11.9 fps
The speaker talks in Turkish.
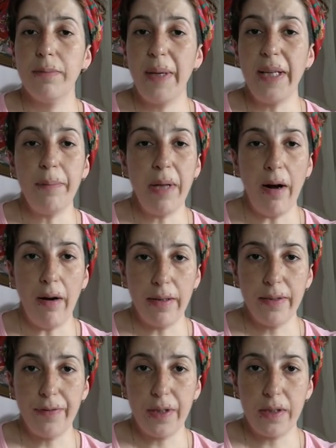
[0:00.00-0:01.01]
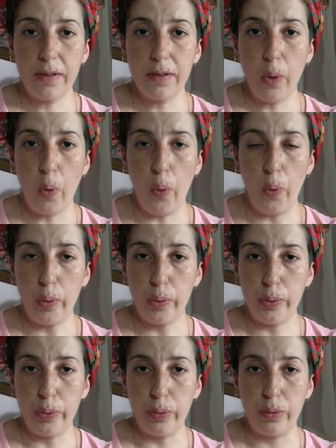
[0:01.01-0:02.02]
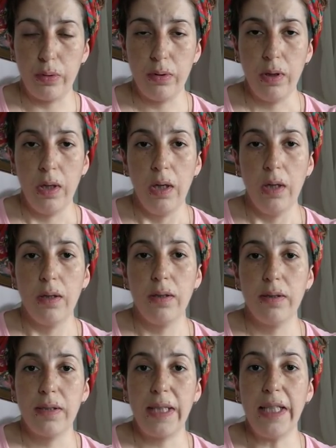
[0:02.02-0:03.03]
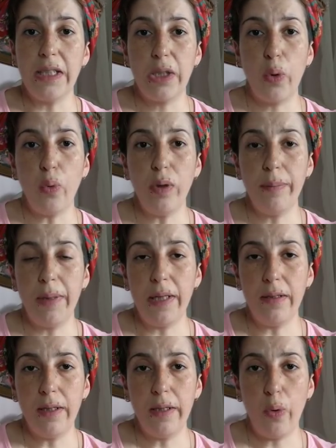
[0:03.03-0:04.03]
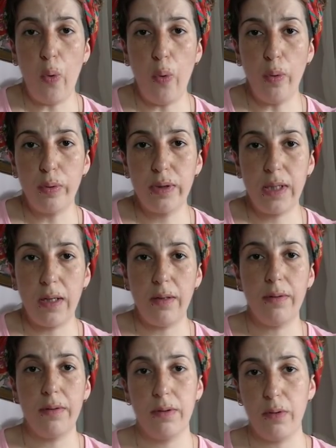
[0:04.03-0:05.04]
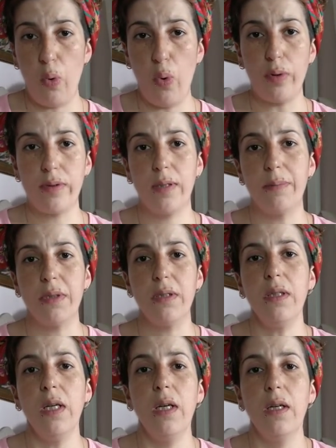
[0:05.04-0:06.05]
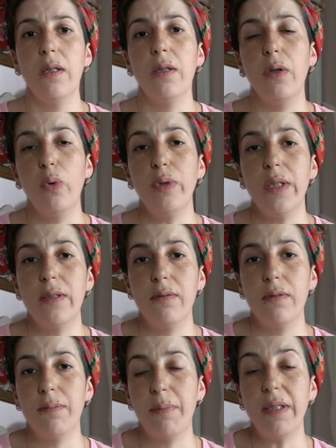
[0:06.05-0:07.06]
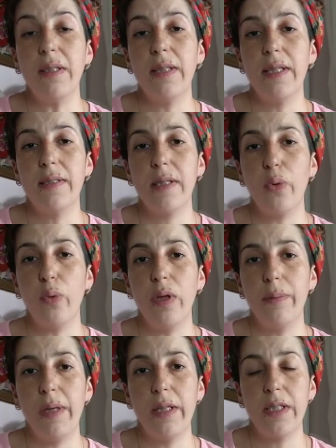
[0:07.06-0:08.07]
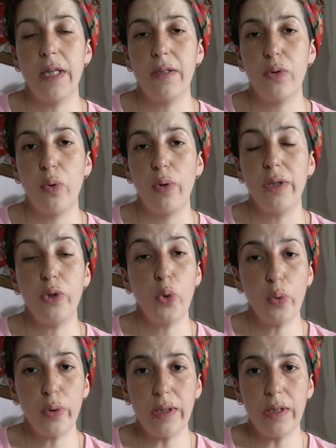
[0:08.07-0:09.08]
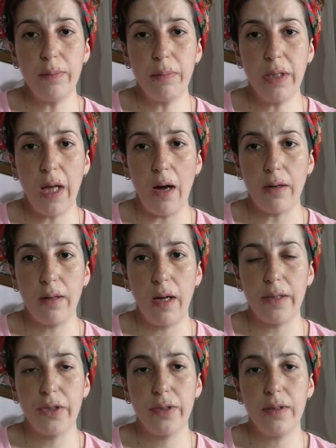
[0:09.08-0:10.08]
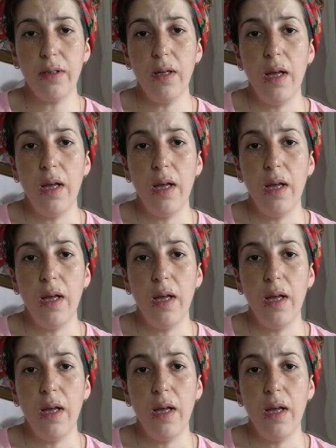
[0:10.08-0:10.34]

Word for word: benimle aynı fikirde olduğunu, e, keşke olabilirliği olsa e, ortamın e, ona bana destek olabileceğini söyledi. Çok ılımlı yaklaştı